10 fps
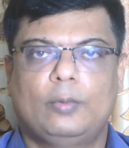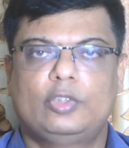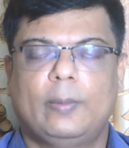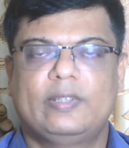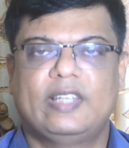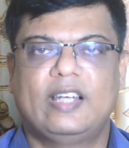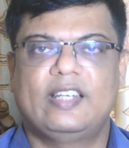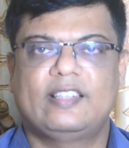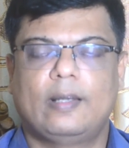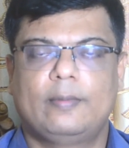অবশ্যই আমার
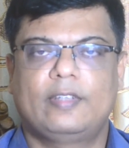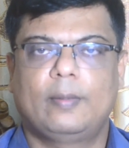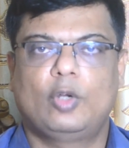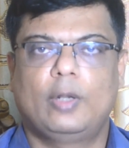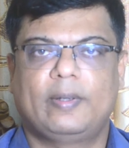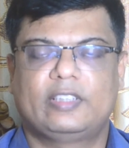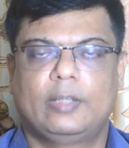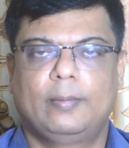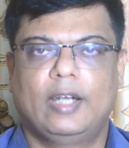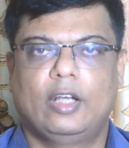চ্যানেলটিকে সাবস্ক্রাইব করে
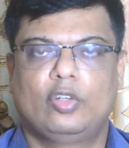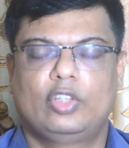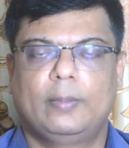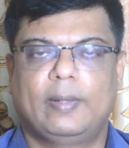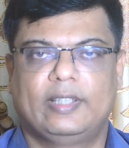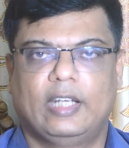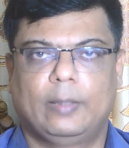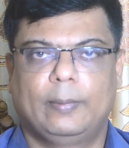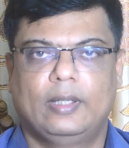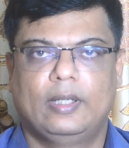পাশের বেল আইকনটি বাজিয়ে
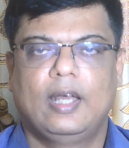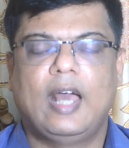রাখবেন